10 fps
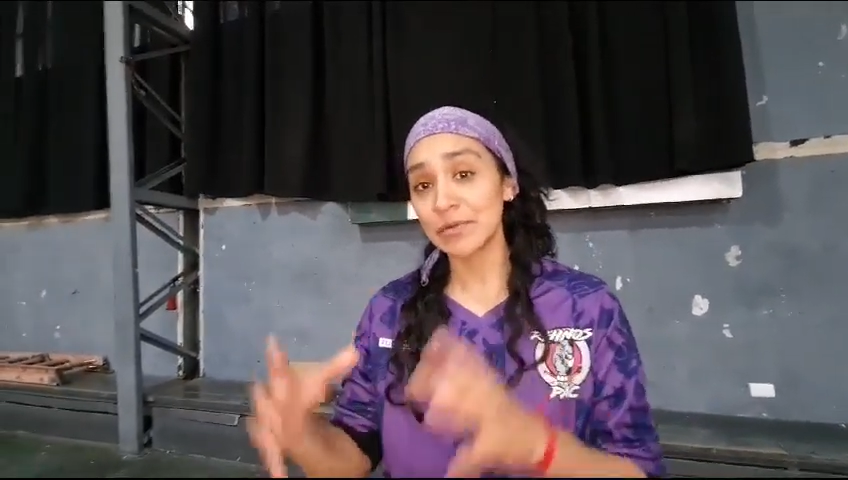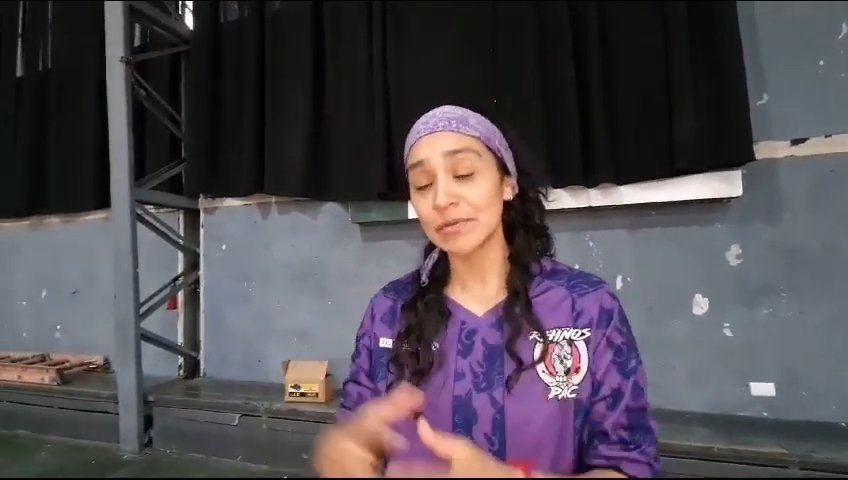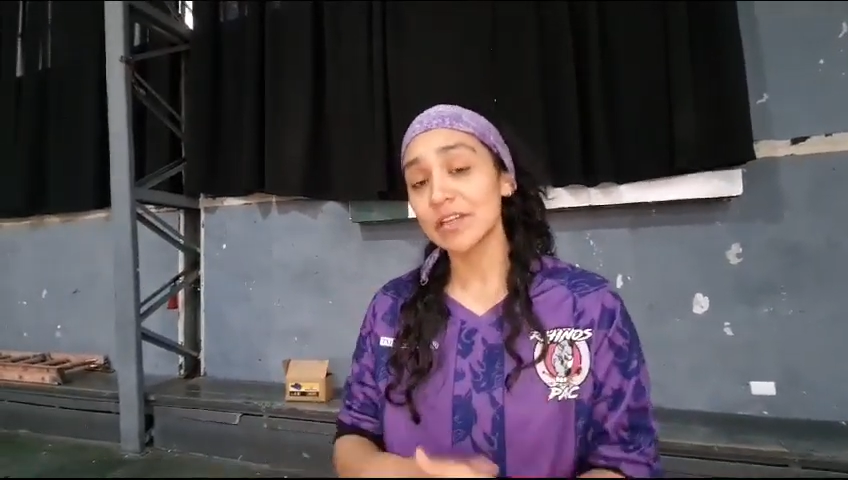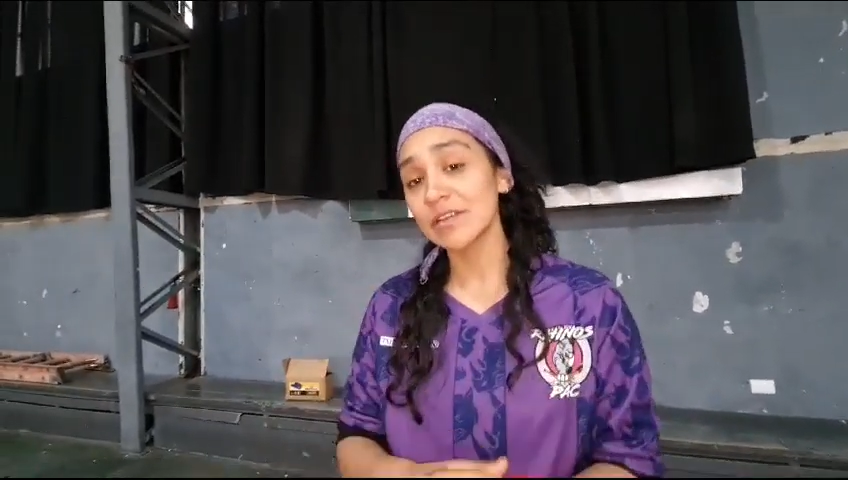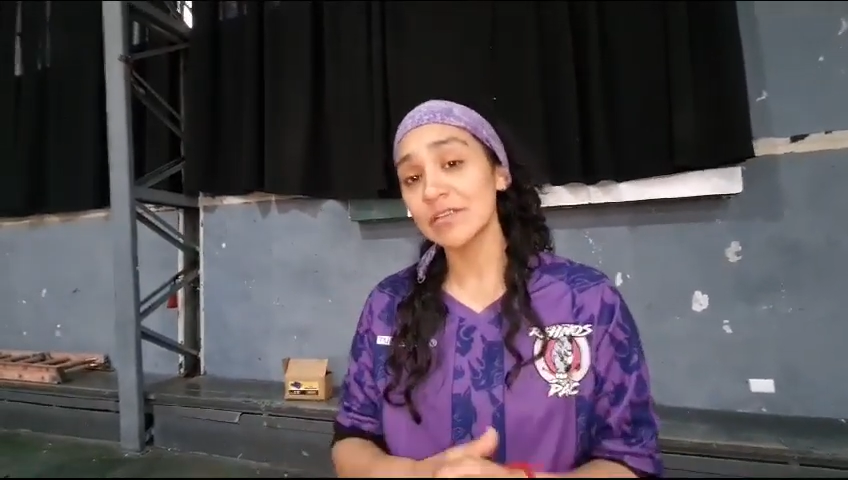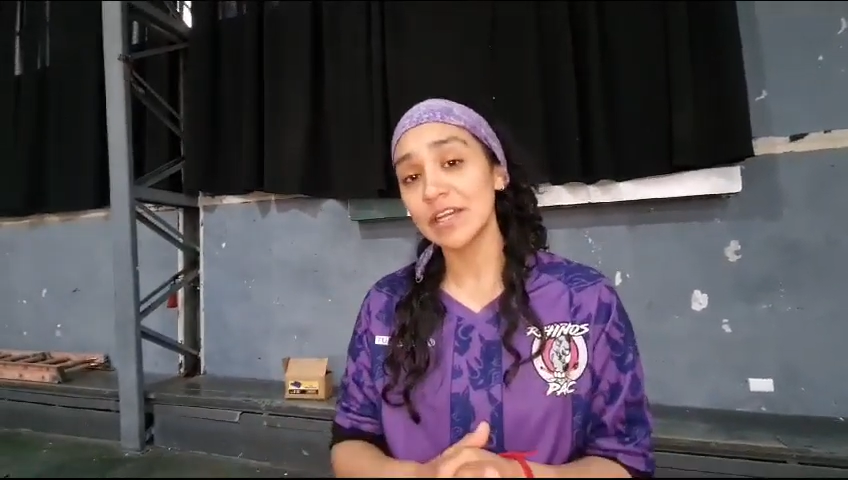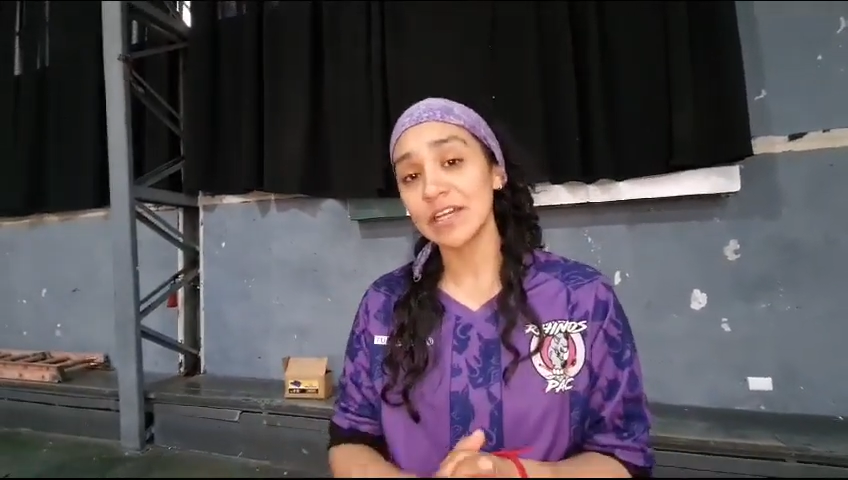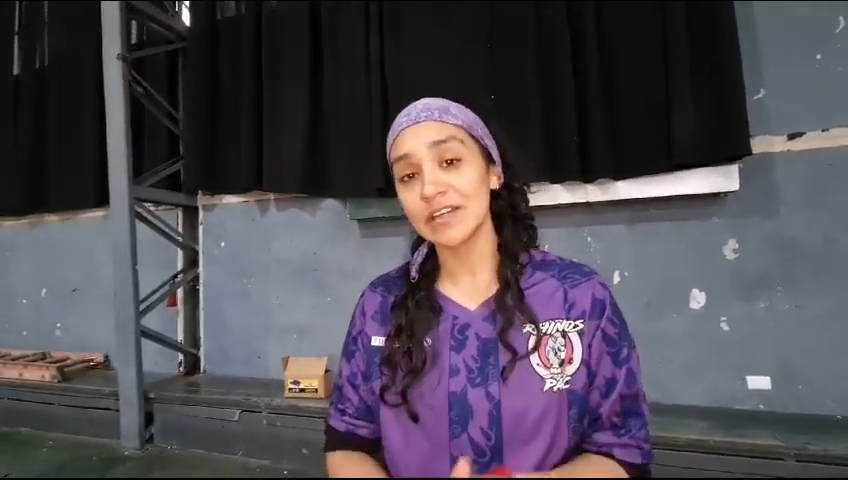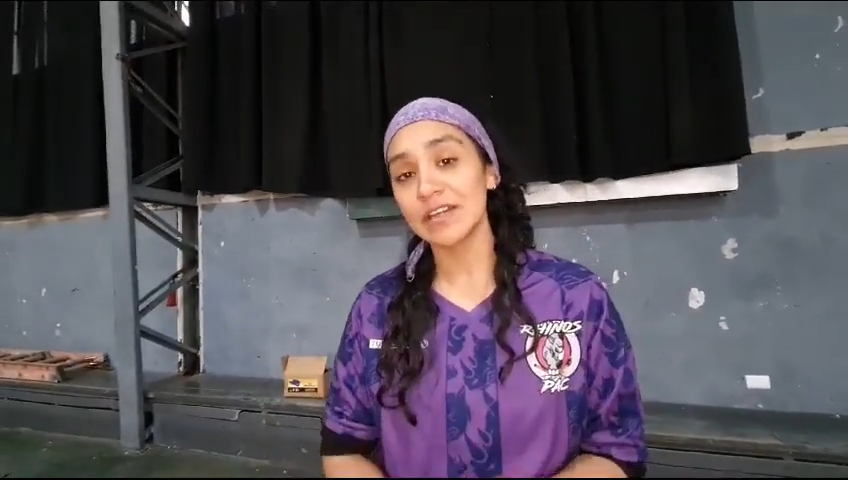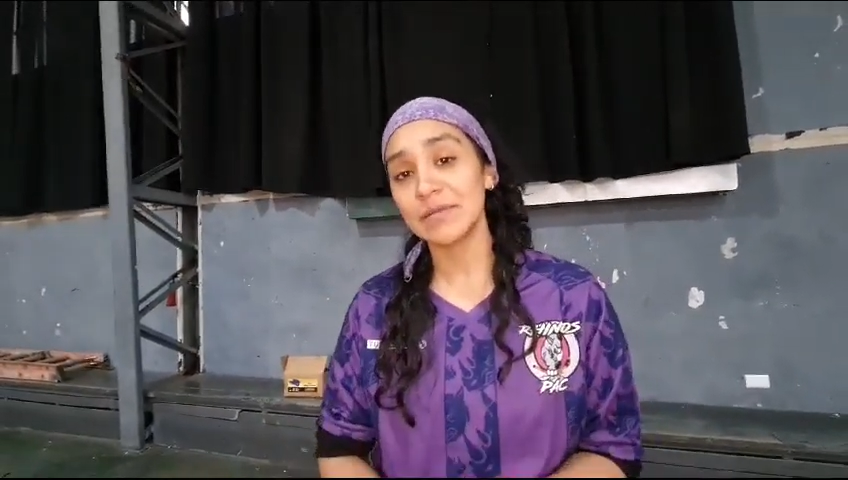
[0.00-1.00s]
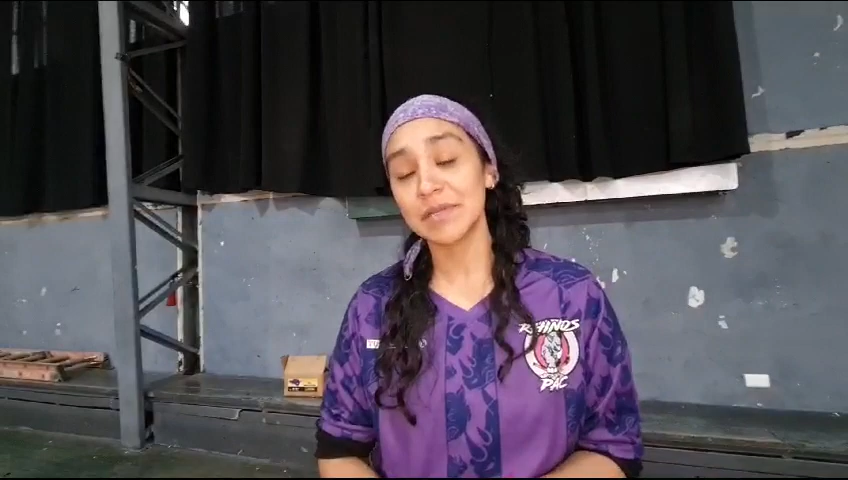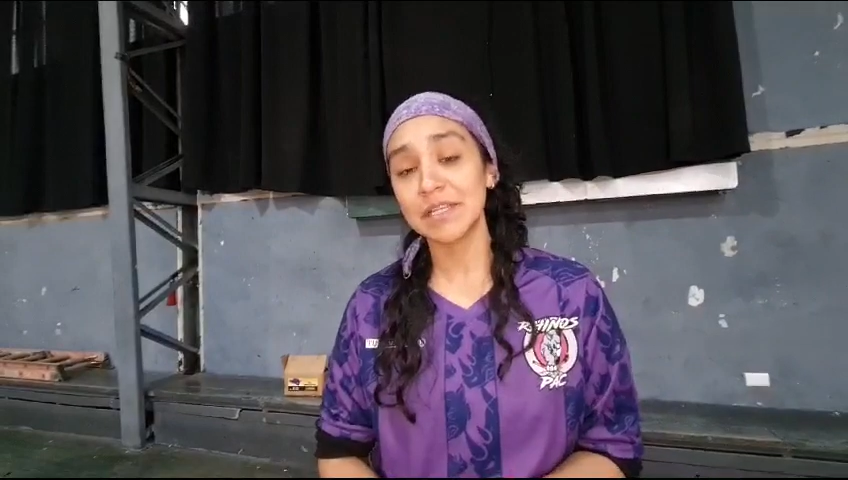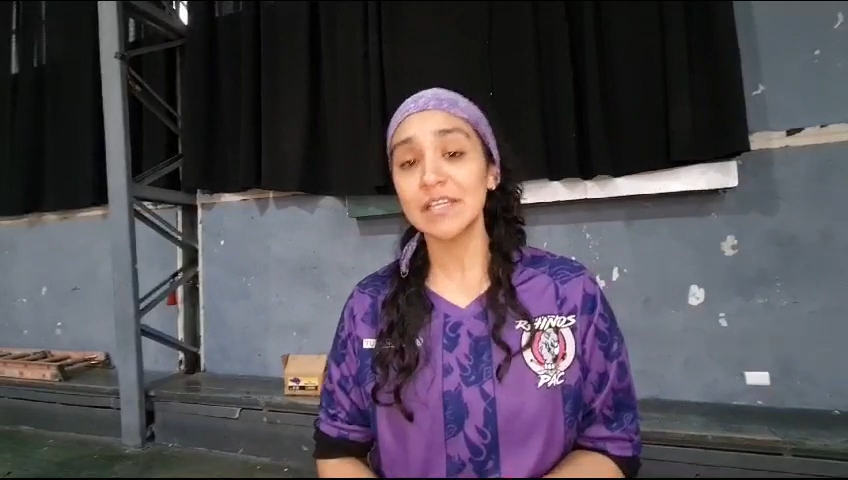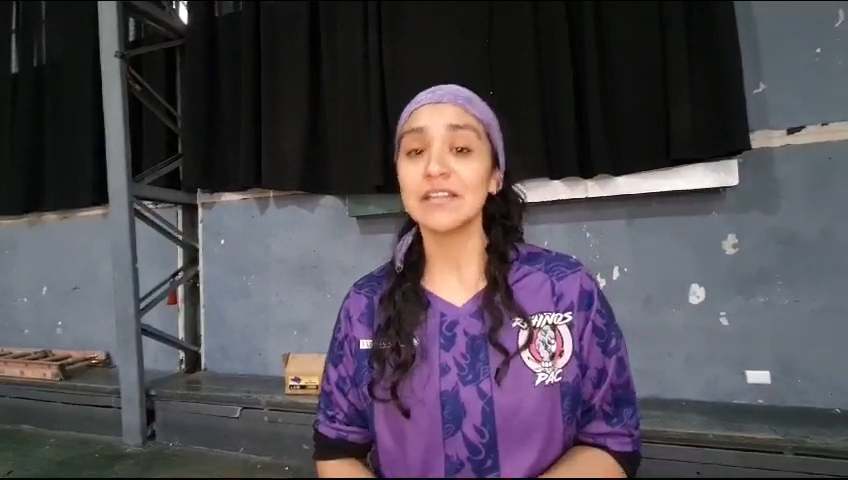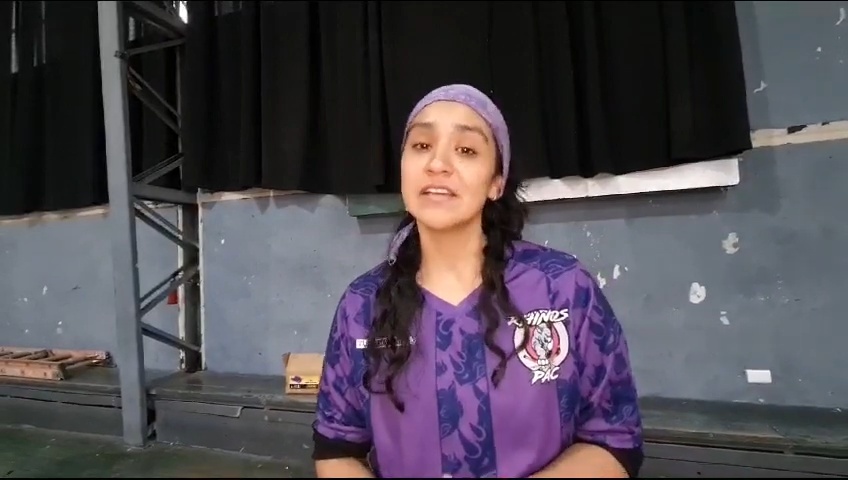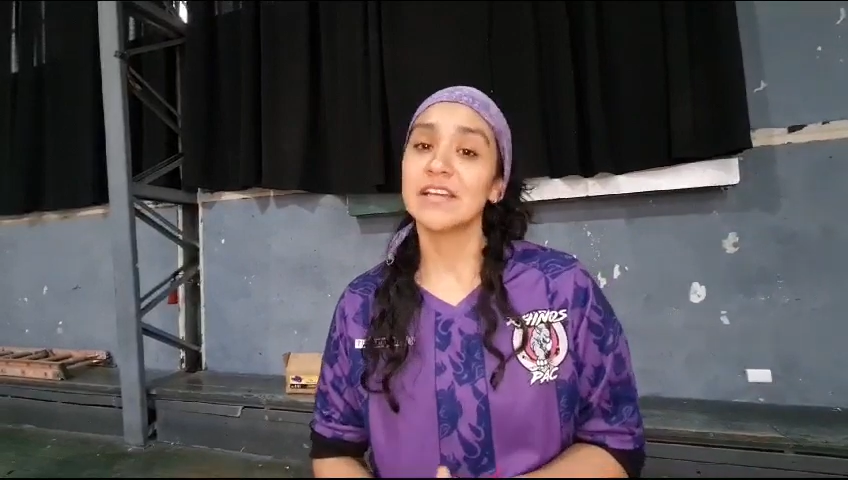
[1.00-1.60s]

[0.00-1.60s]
juntarnos a, aprender,